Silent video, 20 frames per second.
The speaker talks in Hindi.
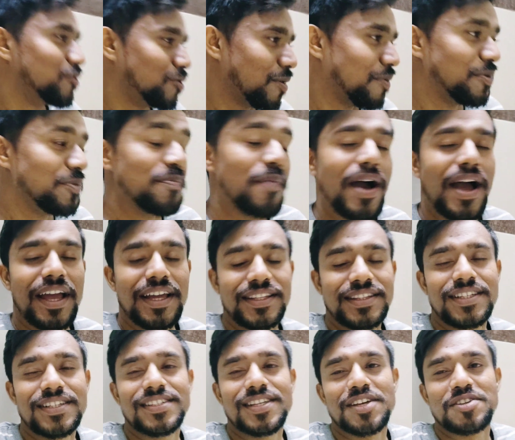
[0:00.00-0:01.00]
तो अभी माँ आई
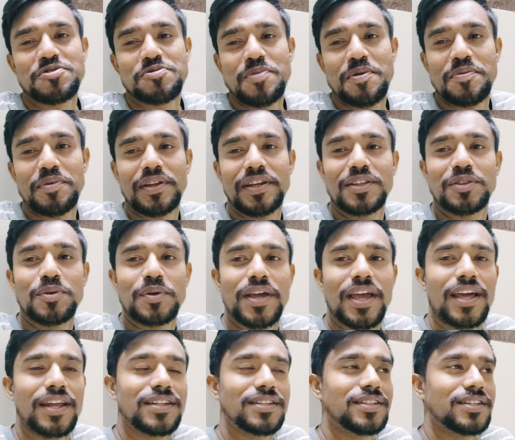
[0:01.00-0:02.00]
थी सासू माँ मेरी तो
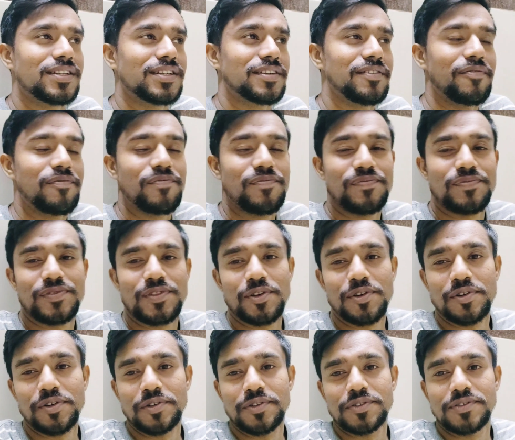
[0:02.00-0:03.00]
कह रही थी कि
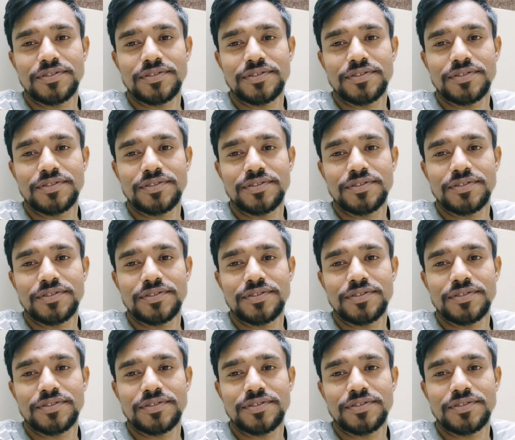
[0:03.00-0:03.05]
तो